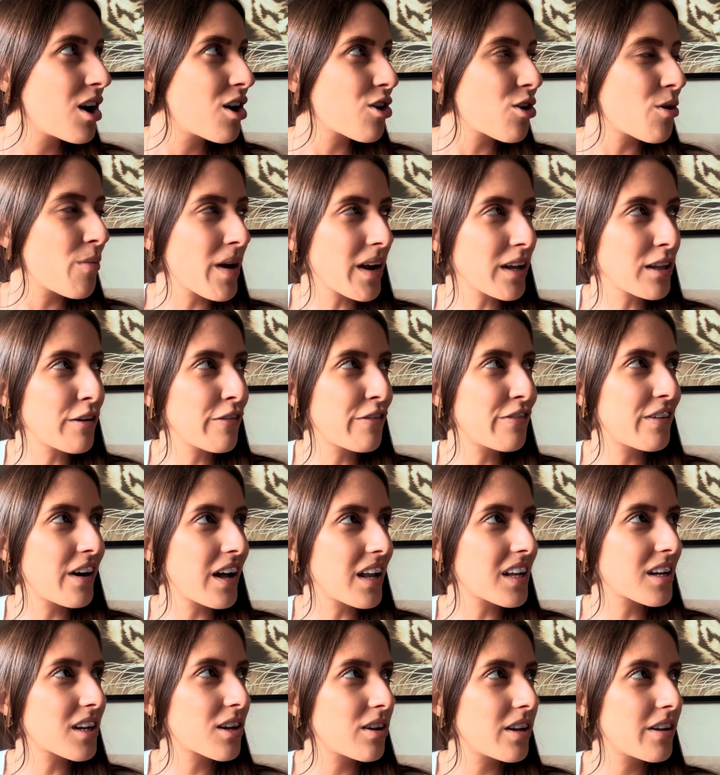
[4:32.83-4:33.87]
Como é que tu
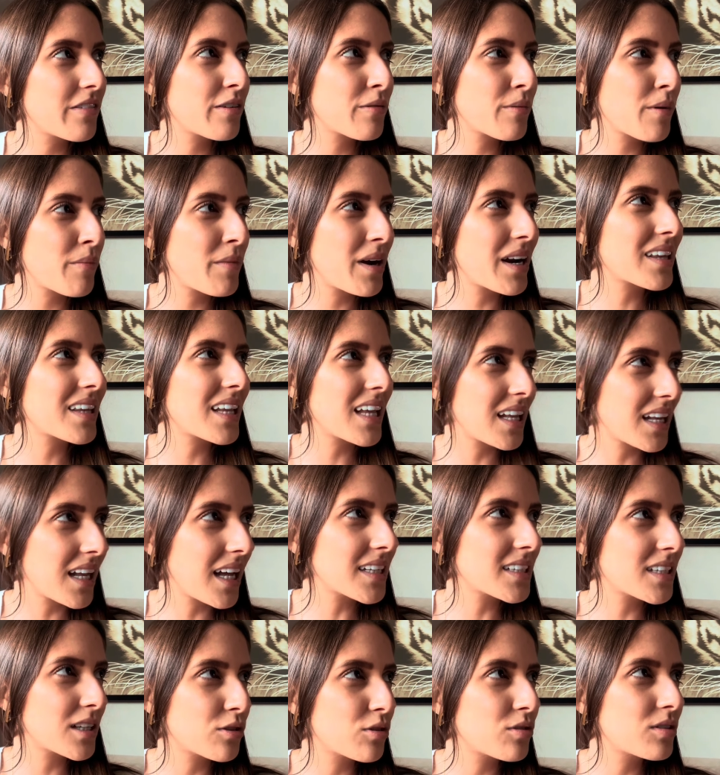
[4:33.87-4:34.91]
fala que eu levei uma
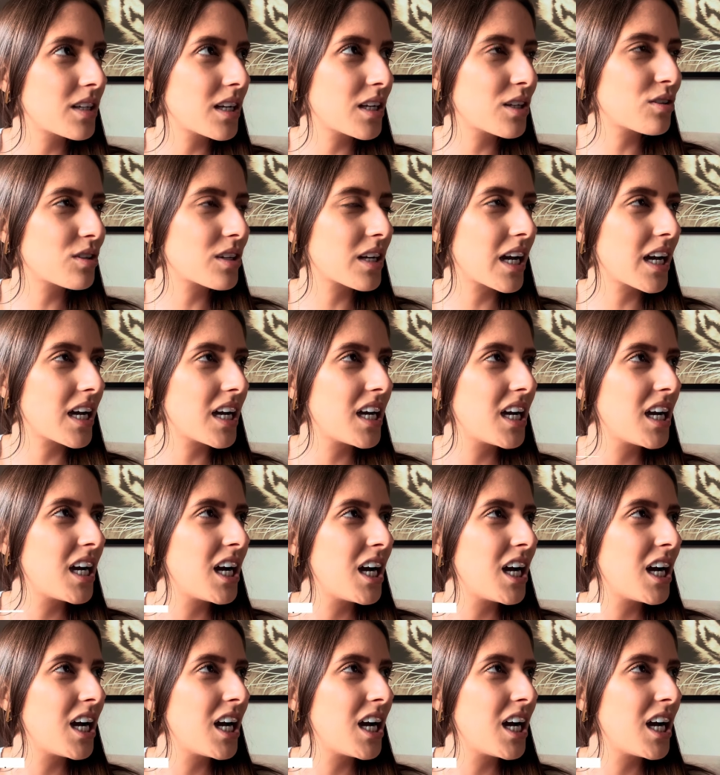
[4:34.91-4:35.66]
martelada no dedo, né?